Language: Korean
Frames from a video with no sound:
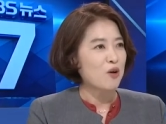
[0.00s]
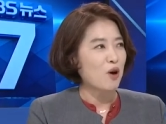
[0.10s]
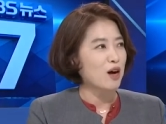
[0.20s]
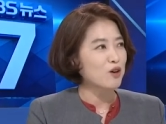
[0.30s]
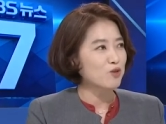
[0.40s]

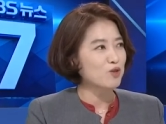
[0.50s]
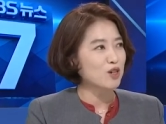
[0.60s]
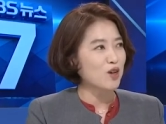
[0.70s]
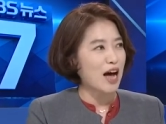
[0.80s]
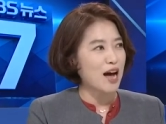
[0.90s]
광역
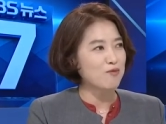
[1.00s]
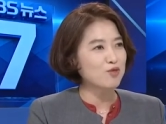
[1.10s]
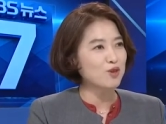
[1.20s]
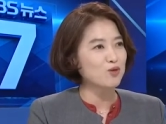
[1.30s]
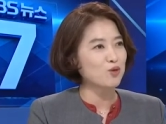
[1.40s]
중에서
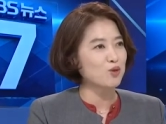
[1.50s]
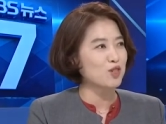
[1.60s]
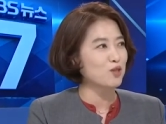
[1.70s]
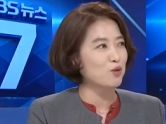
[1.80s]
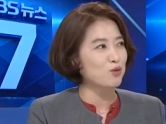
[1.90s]
아무런
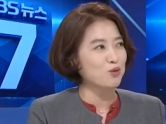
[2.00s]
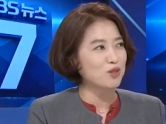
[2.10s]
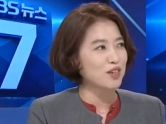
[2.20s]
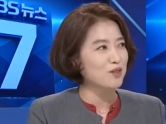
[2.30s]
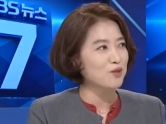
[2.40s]
조치도
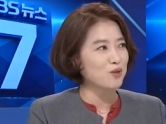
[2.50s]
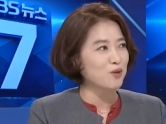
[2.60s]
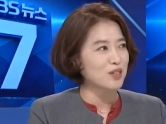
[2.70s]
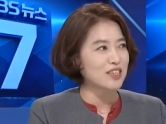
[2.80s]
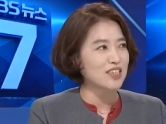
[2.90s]

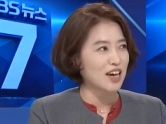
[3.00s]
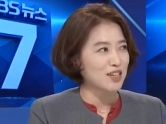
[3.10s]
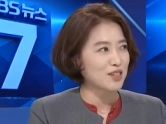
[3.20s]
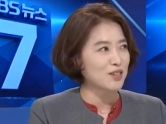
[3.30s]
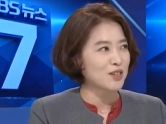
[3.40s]
논쟁도 있지 않은